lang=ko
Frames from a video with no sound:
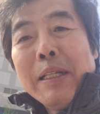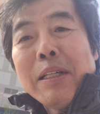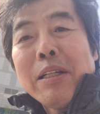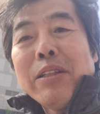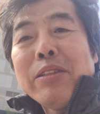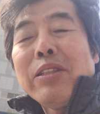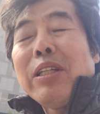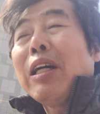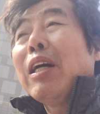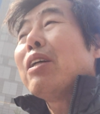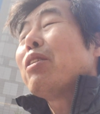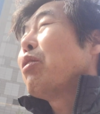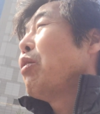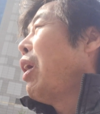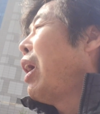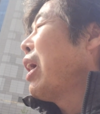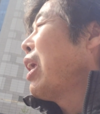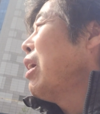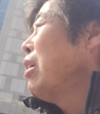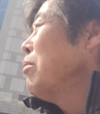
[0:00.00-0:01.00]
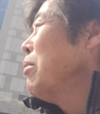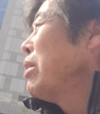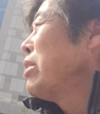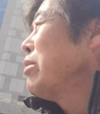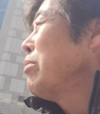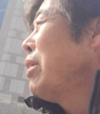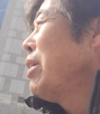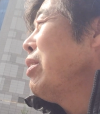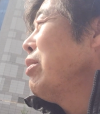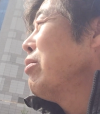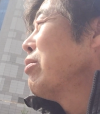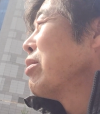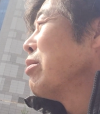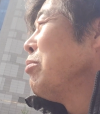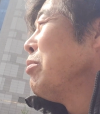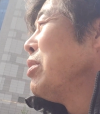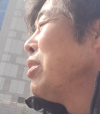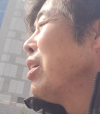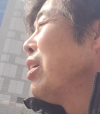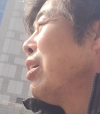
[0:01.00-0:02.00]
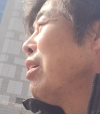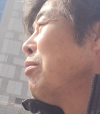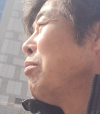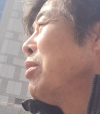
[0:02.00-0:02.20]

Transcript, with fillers: 그래서 제가 또 하나 매집하려고 그럽니다.